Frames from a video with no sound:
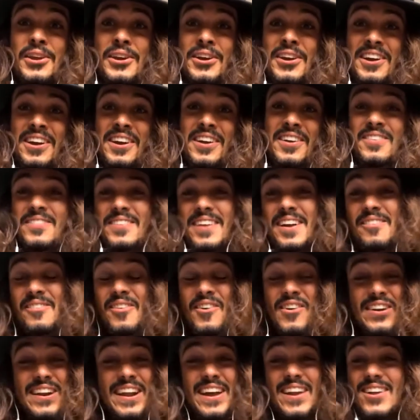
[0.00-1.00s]
creo,
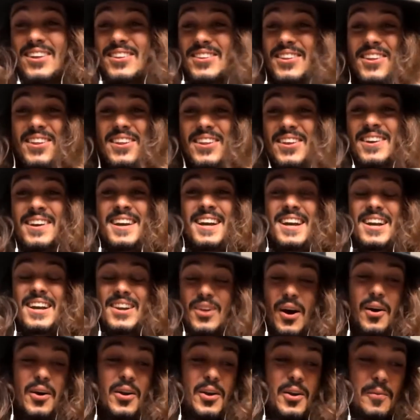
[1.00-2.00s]
muy raro todo.
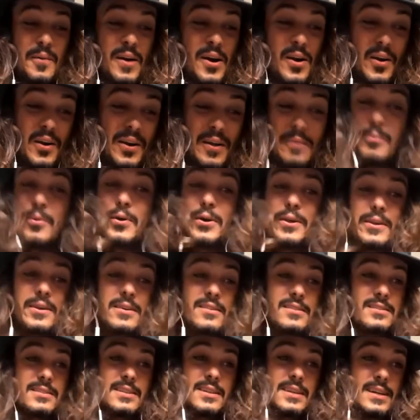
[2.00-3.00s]
Lo hago lo mejor que
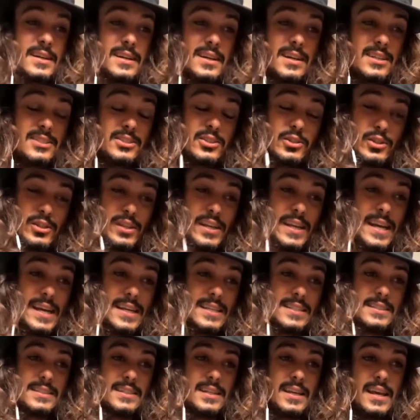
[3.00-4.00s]
puedo estos
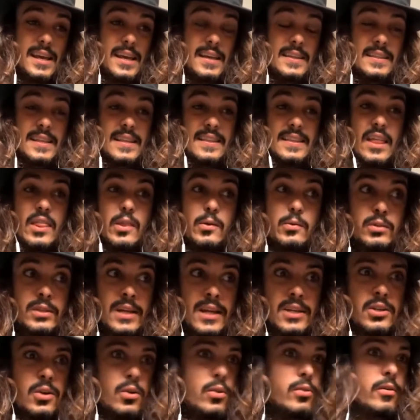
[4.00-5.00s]
días, eh, intentando
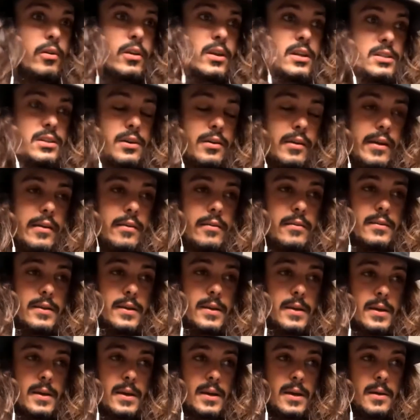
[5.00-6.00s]
buscar soluciones, yo creo.
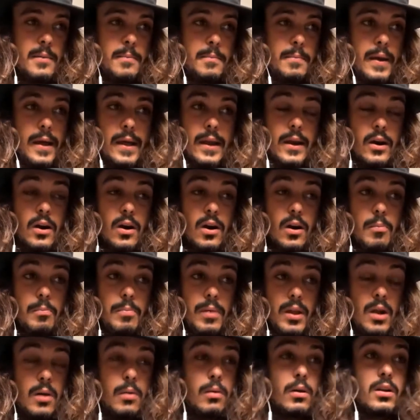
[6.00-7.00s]
Pero,
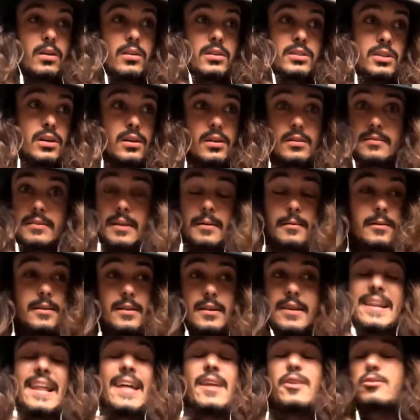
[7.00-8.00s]
pero bueno, eso,
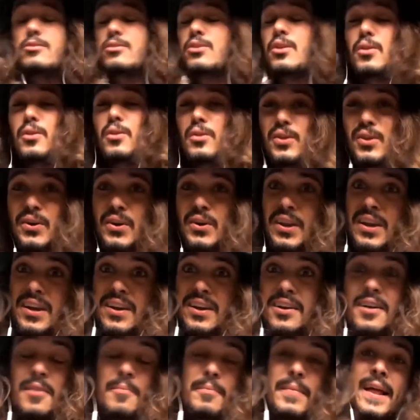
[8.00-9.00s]
raro todo, yo
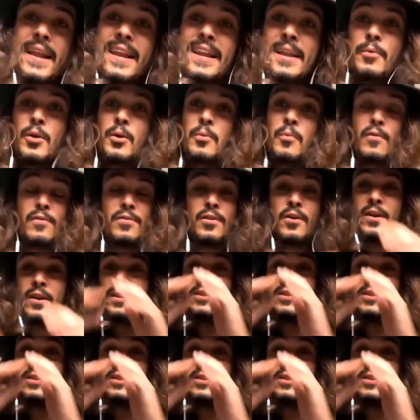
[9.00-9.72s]
creo. En plan, la promoción y